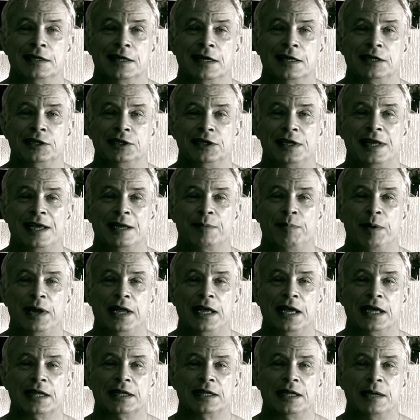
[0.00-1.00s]
да, человек
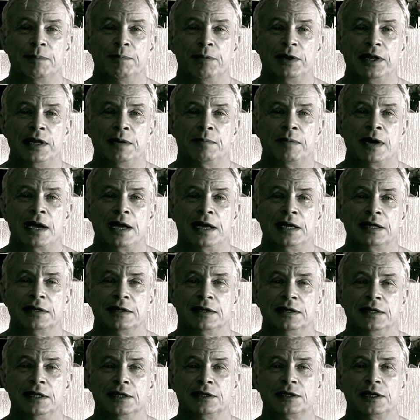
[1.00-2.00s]
приятный, понимает,
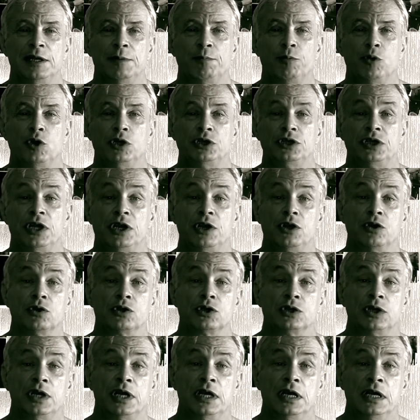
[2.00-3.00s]
не слепой,
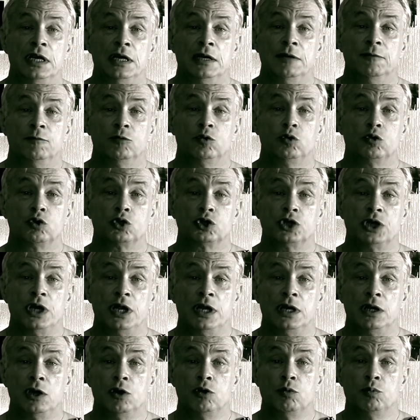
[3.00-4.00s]
серьезный, в
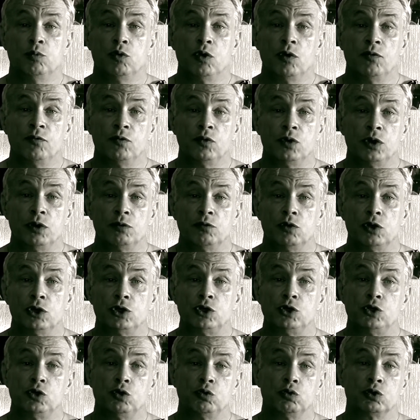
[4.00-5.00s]
душе любовь у него, с
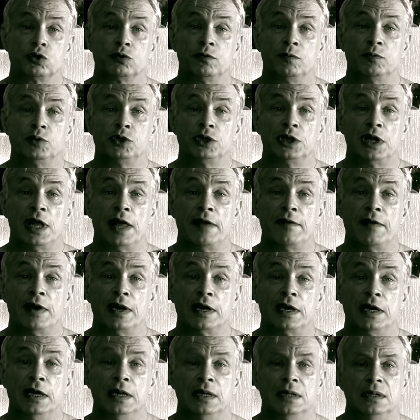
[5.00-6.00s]
чувством
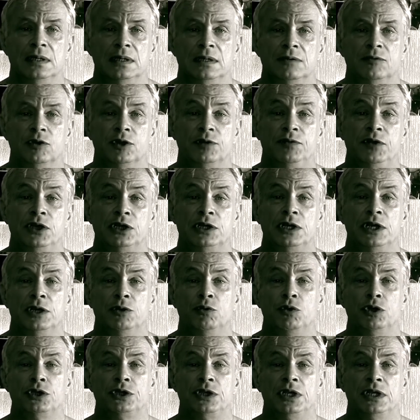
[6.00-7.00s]
человек. Вот видишь ли,
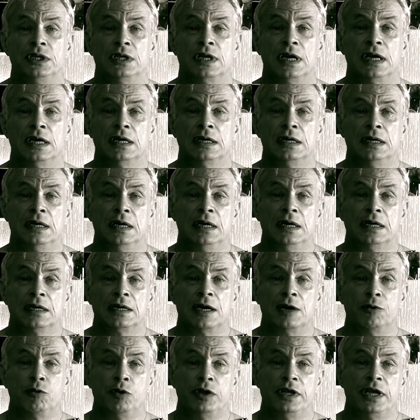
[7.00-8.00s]
Костенька,
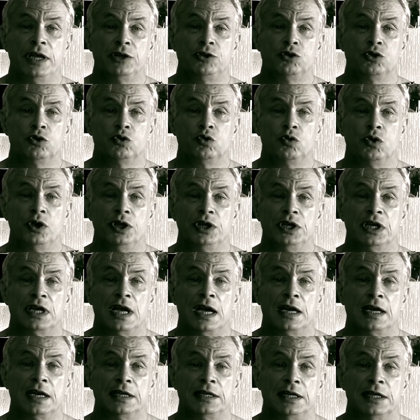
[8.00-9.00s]
какой я чудной,
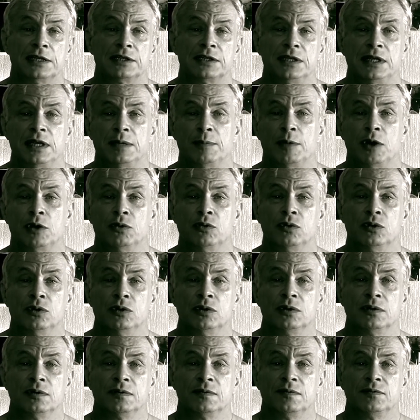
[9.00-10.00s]
никак одеться не
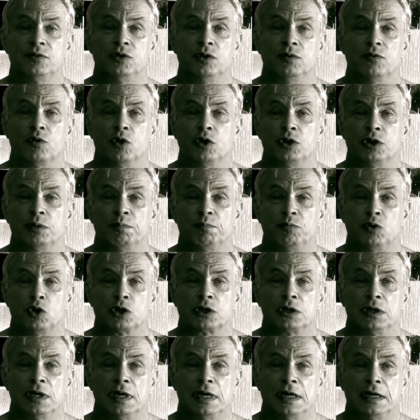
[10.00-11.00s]
могу, все вроде
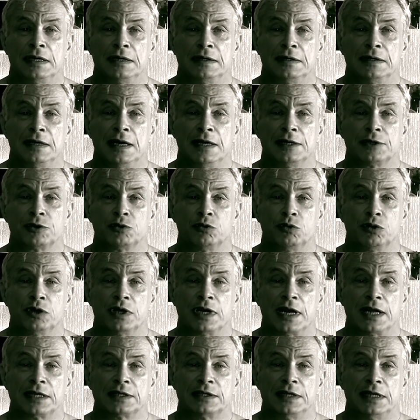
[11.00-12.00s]
пошло, галстук
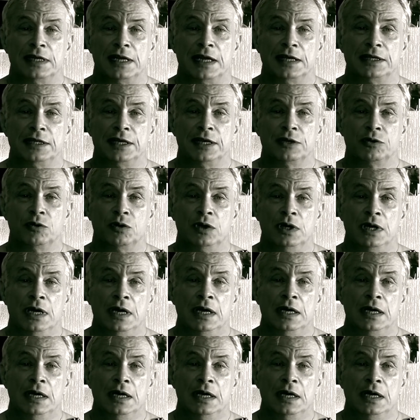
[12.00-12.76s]
красный надену.